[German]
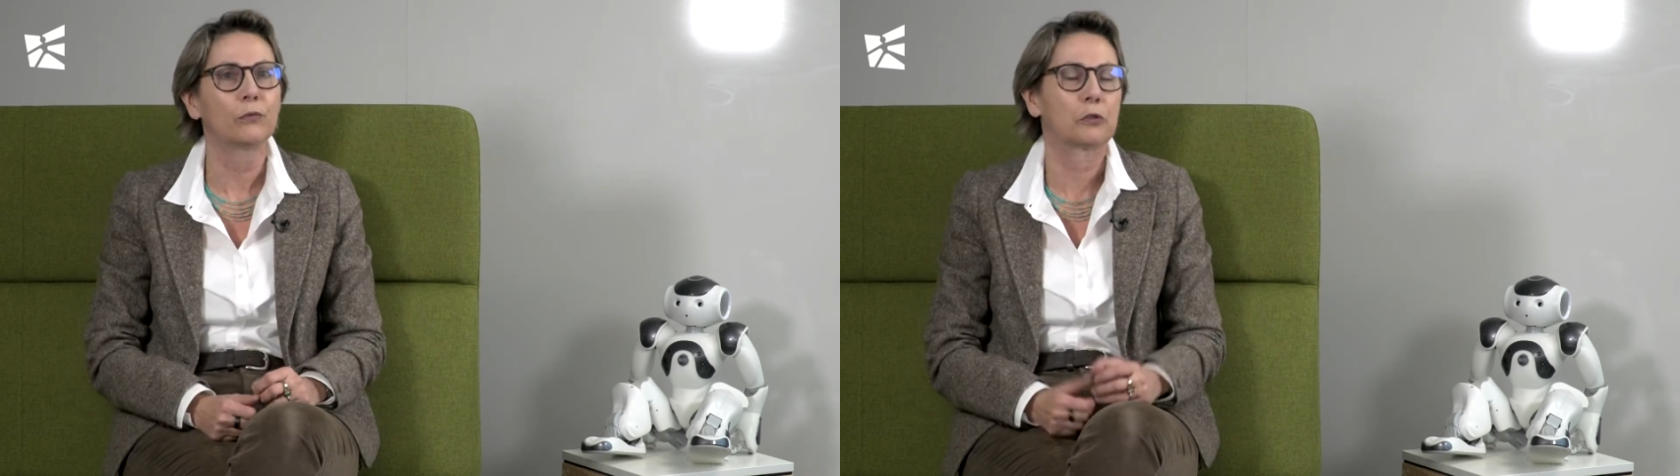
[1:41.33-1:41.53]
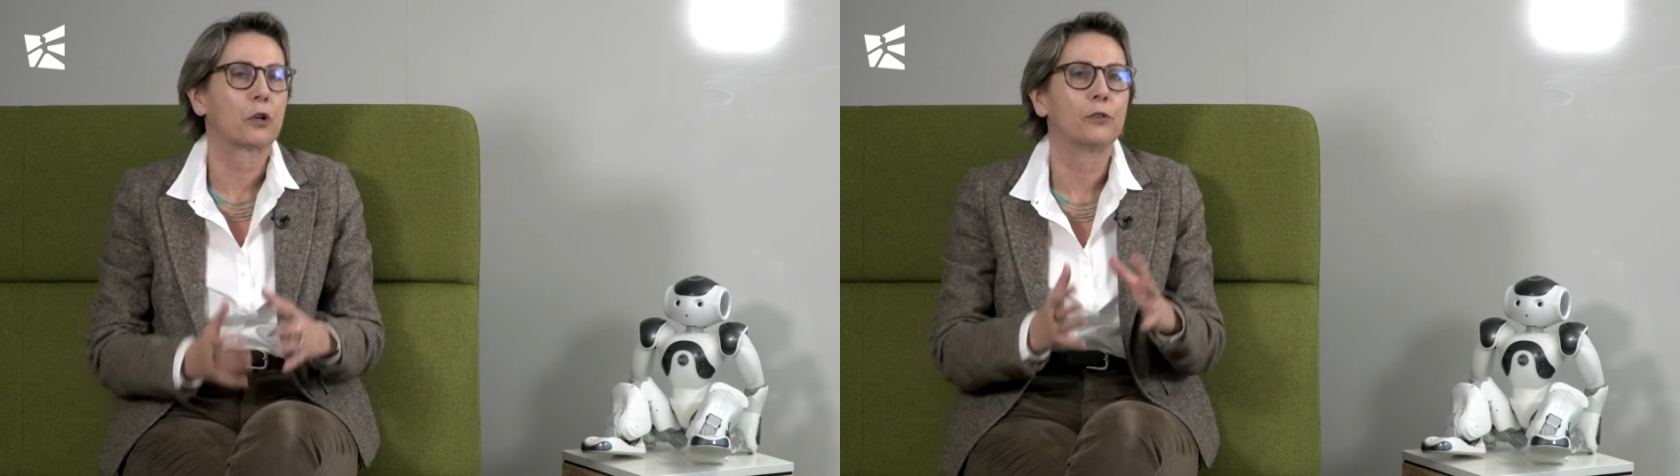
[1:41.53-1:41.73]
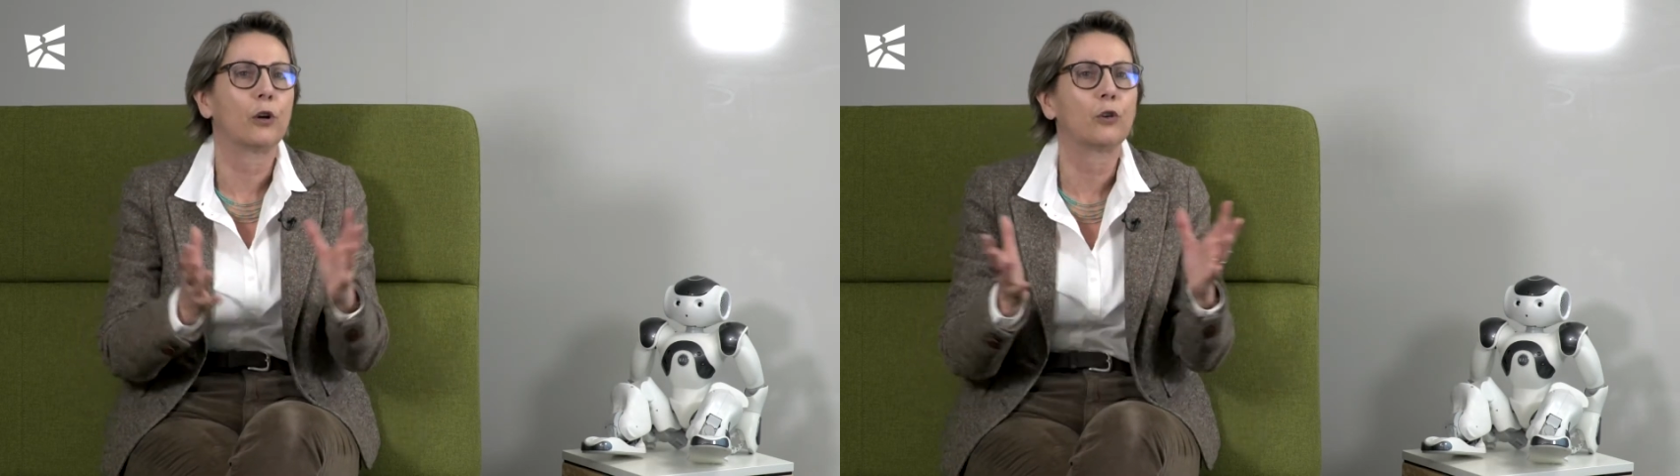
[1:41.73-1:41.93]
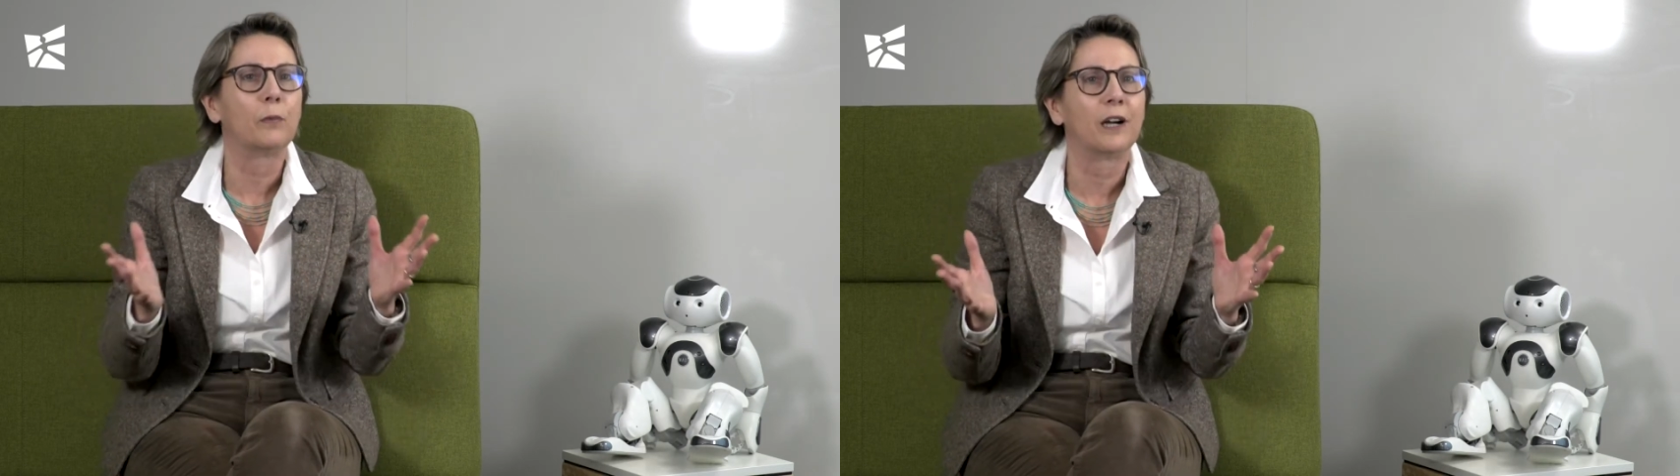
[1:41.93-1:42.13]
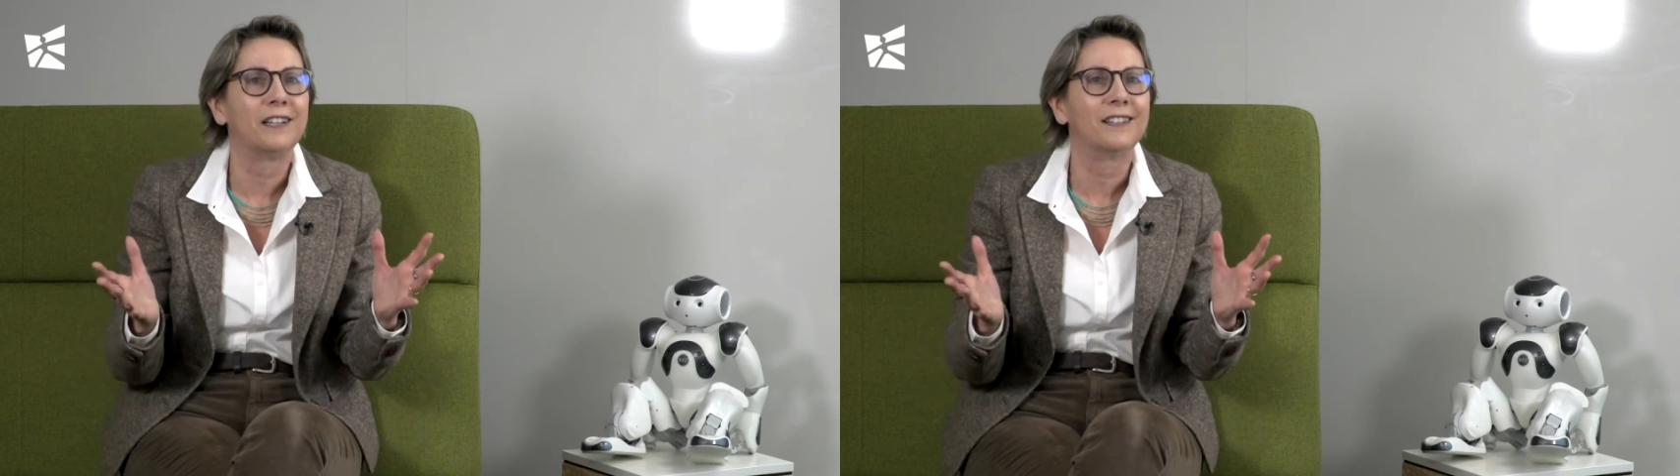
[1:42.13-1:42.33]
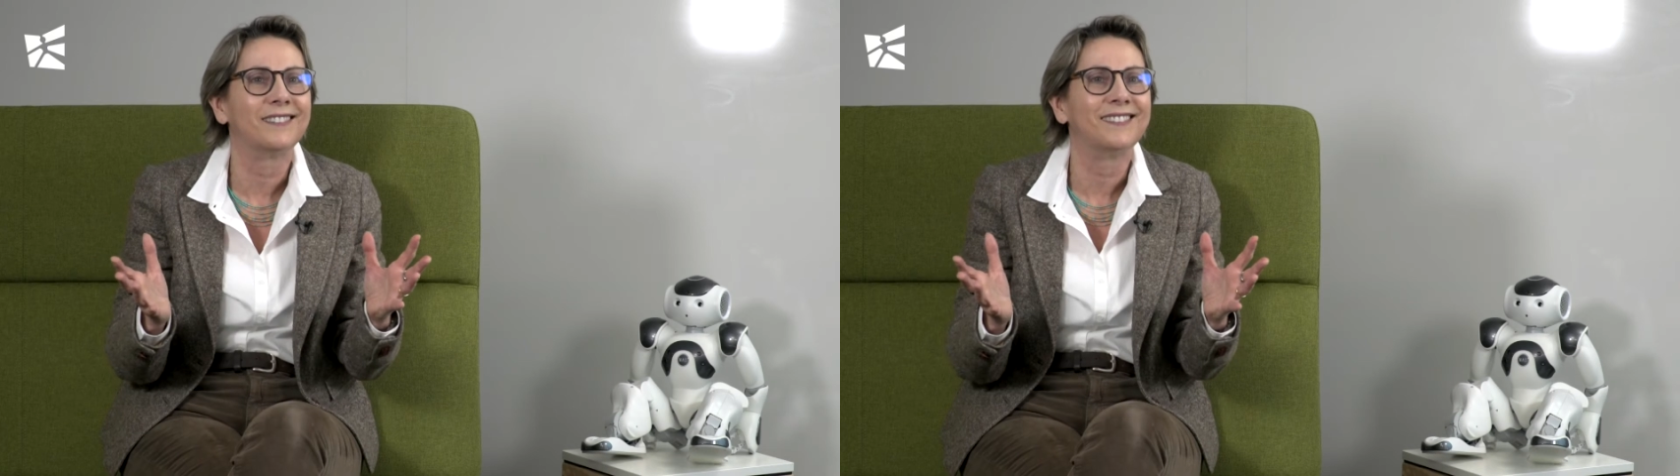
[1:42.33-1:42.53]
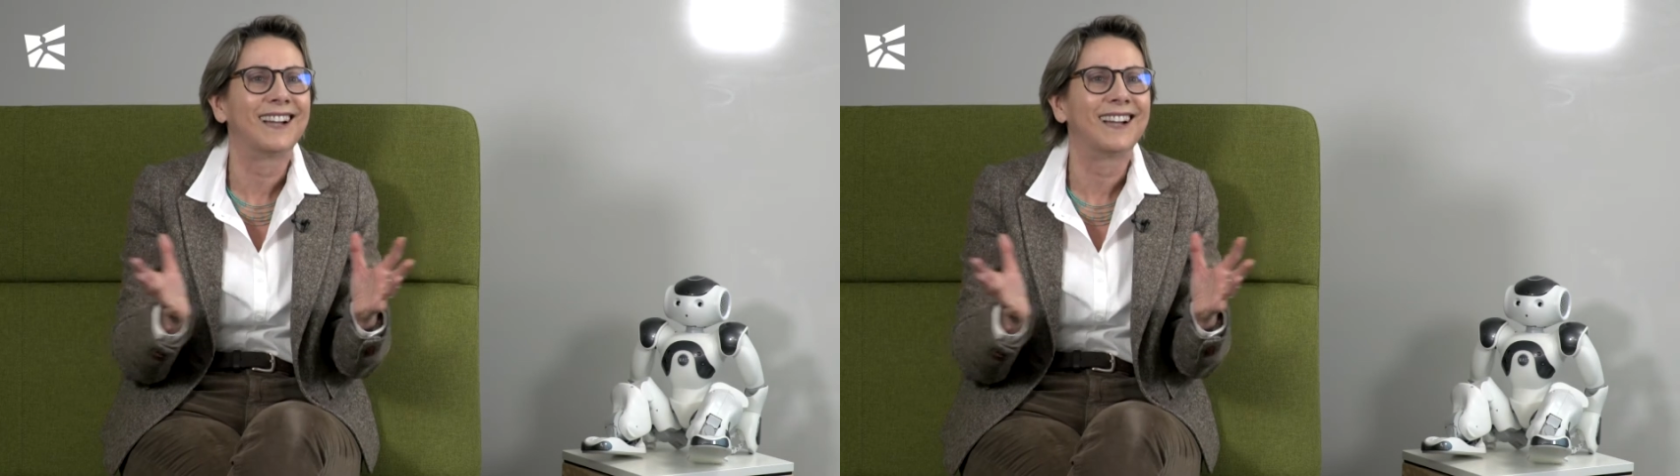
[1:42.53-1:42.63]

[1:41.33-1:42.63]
das kann auch mal ein